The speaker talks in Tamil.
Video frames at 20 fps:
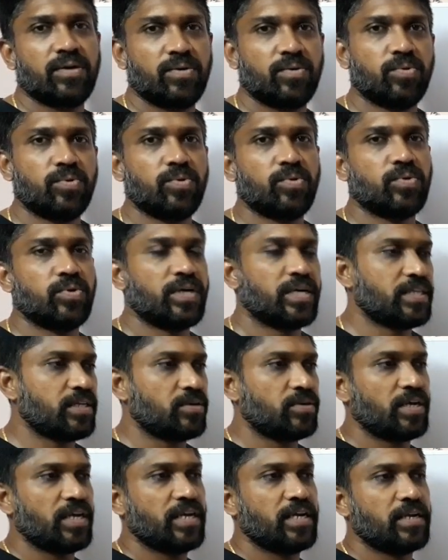கொடுக்கணும் எதை
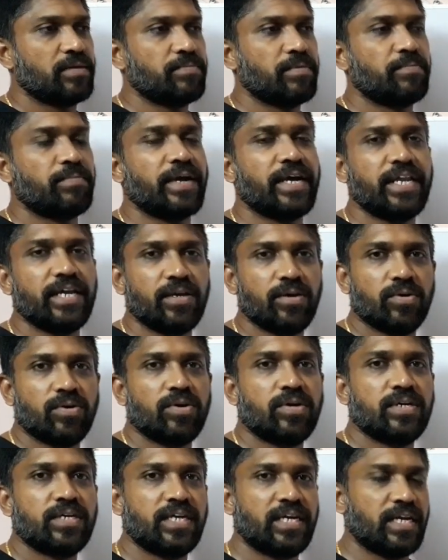நோக்கி நம்ம
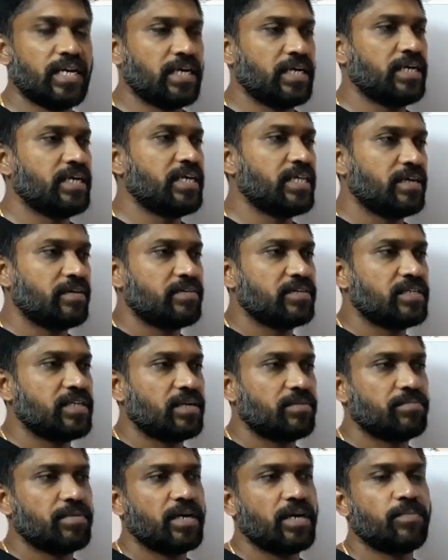பயணிக்கிறோம் இல்லை எதை வந்து
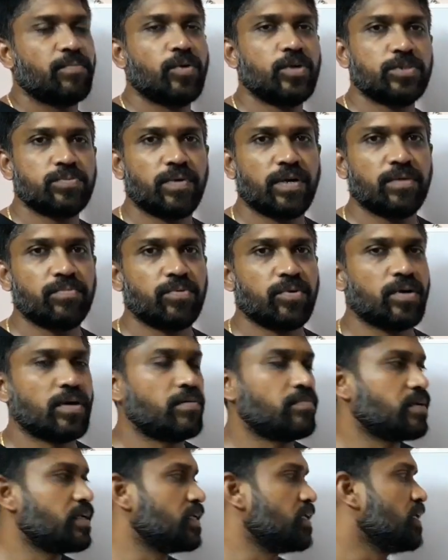நம்ம அப்ரோச் பண்ண போகிறோம்
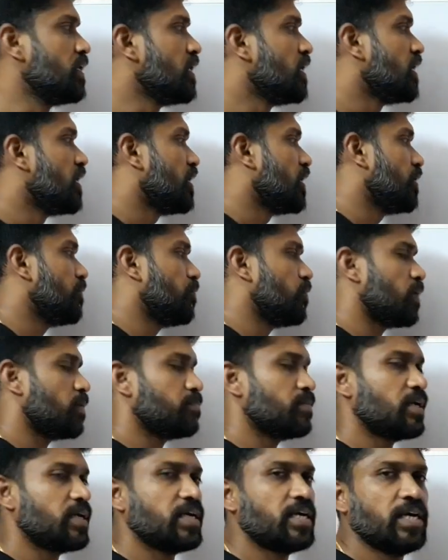அப்படின்னு இப்போது
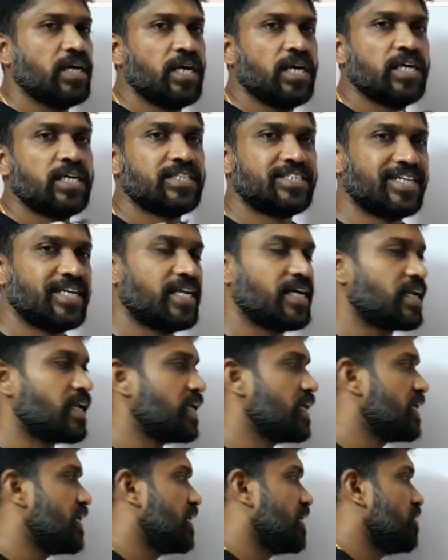நமக்கு
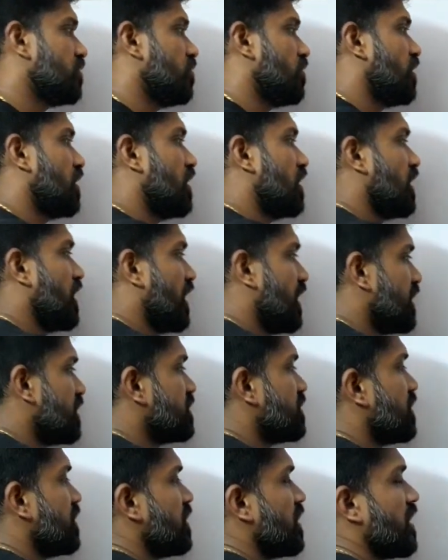சில்லரில்
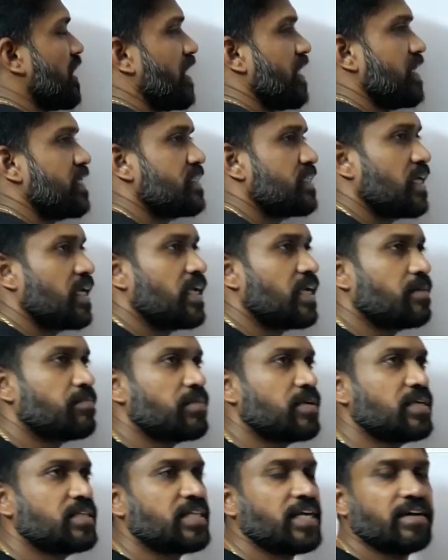கண்டென்சர் இருக்குது கண்டென்சரில்
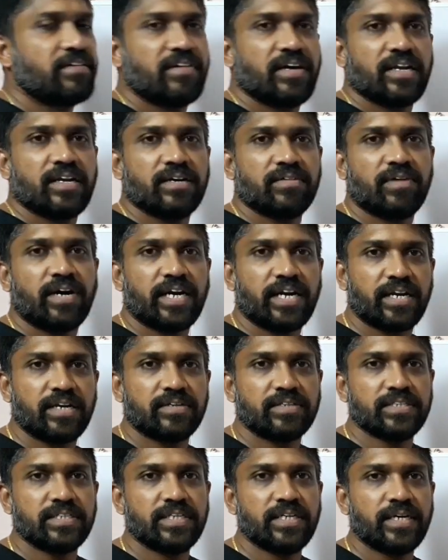நமக்கு தேவையான
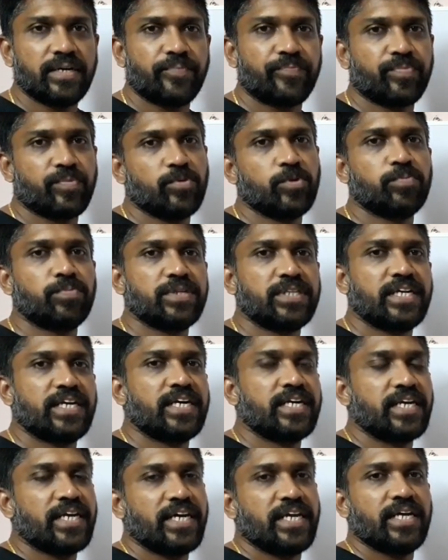வாட்டர் வந்து முப்பத்தி
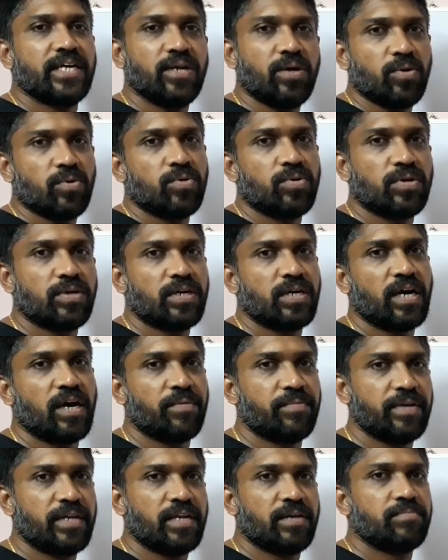ரெண்டு டிகிரி இருக்கணும்
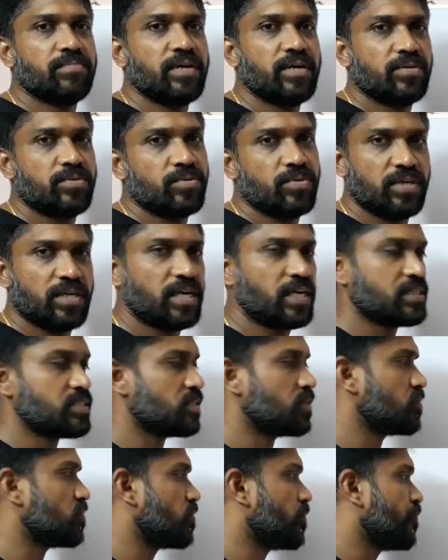அப்படின்னு நம்ம ஒரு
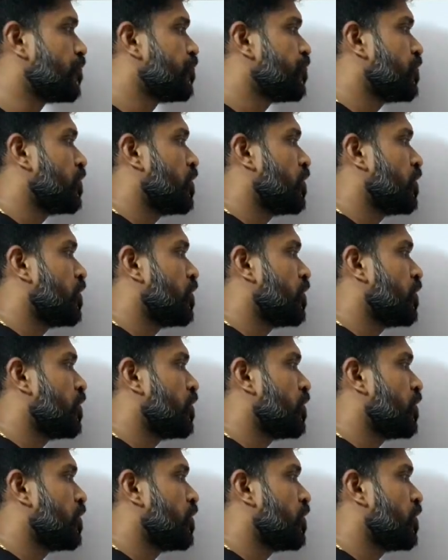நினச்சிட்ருக்கோம்